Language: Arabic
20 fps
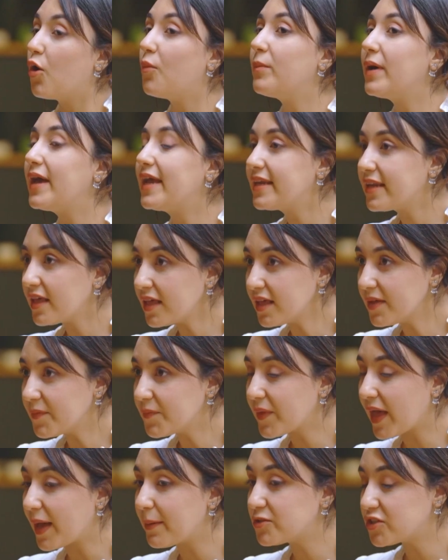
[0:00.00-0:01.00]
هم هنا
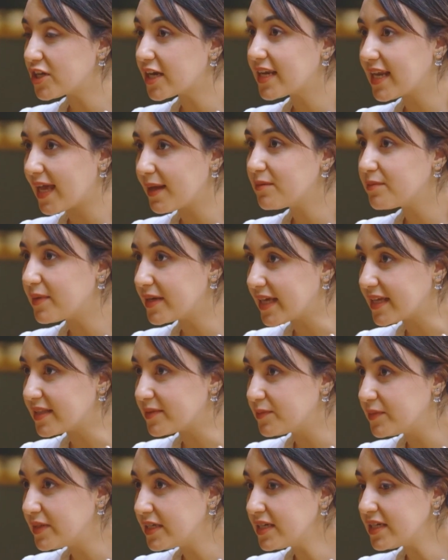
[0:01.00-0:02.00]
بشكل عام بني
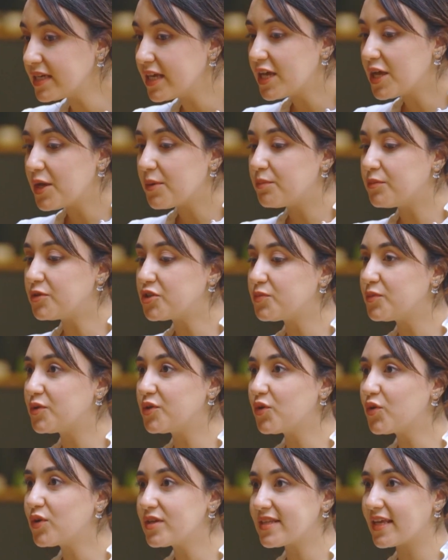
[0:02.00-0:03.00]
ادمين مش
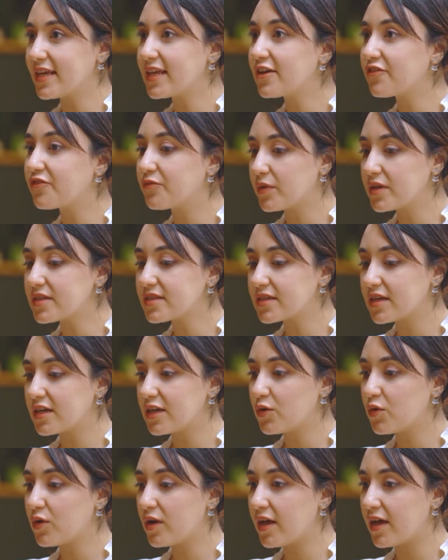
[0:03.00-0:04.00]
من نوع زينا في مصر
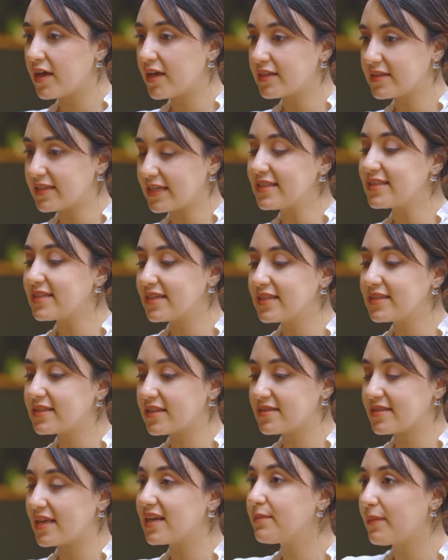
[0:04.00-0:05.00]
اللي هو تحس ان
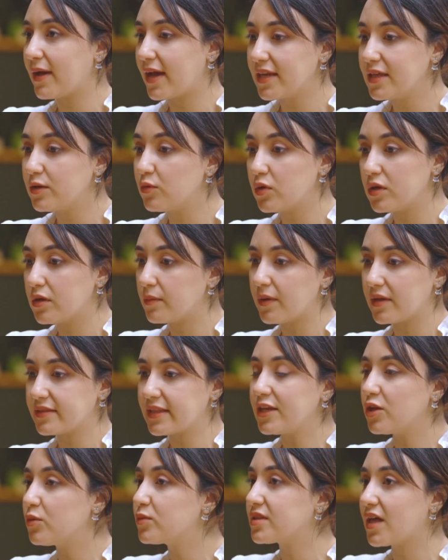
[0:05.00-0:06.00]
انت تسلم عليه ويبقى
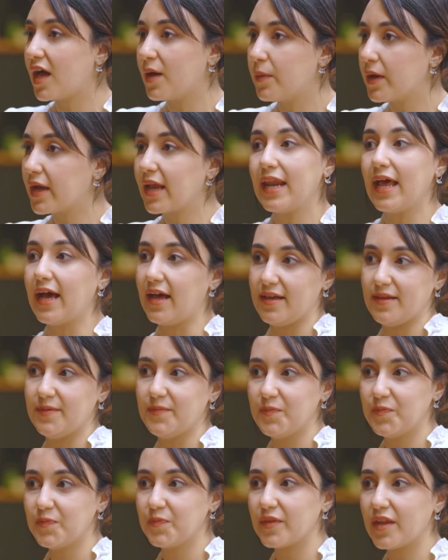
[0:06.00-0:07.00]
تاني يوم صاحبك لا
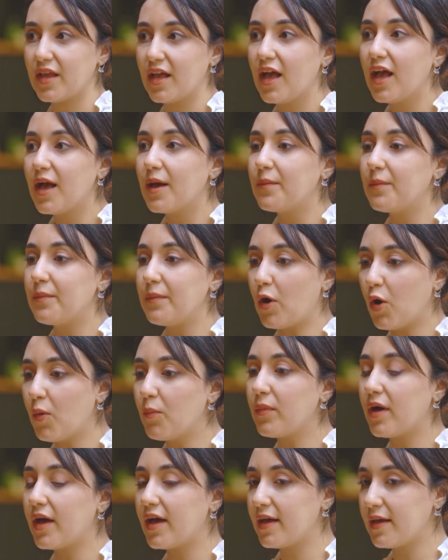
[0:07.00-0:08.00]

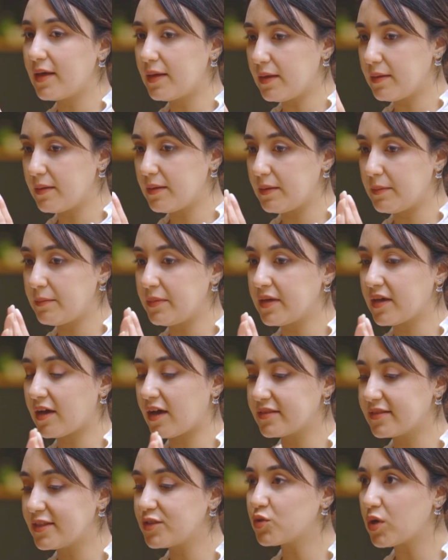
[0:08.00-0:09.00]
هم آه،
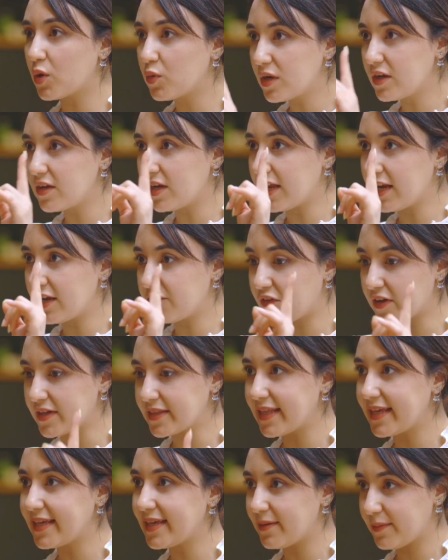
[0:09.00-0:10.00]
بيقدسوا قوي
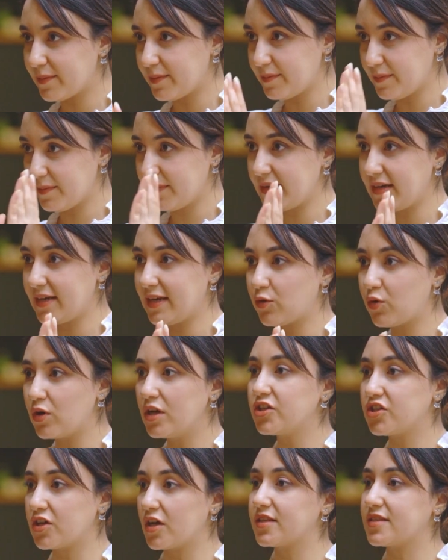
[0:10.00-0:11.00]
الفرديه
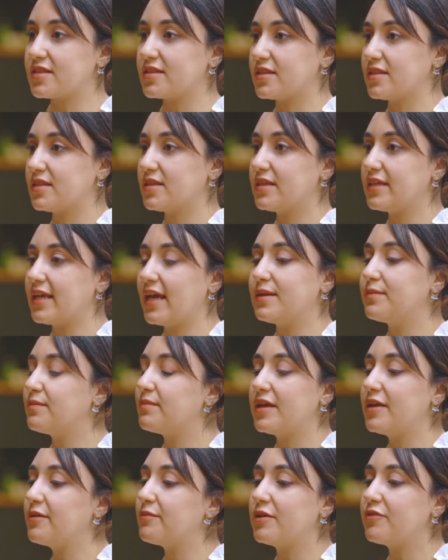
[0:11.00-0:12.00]
لكل شخص يعني
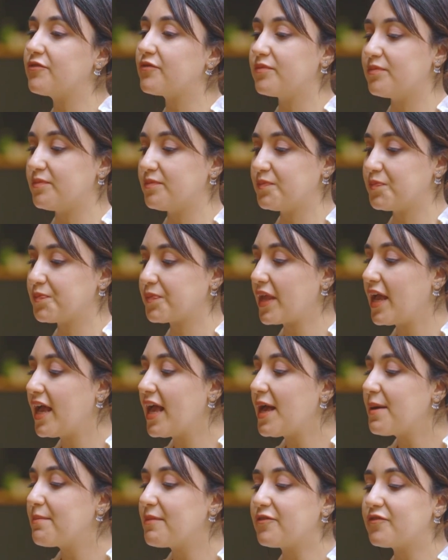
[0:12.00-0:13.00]
ما ما,
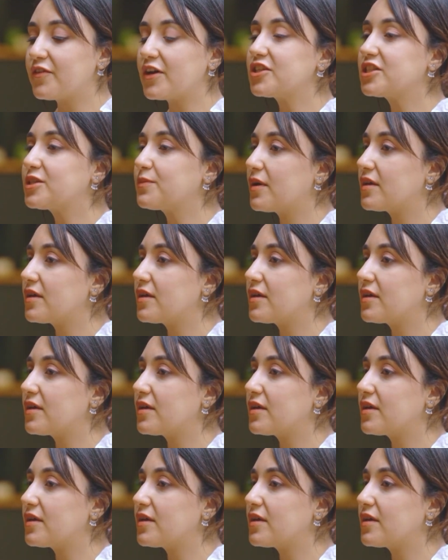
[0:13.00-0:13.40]
ينفعش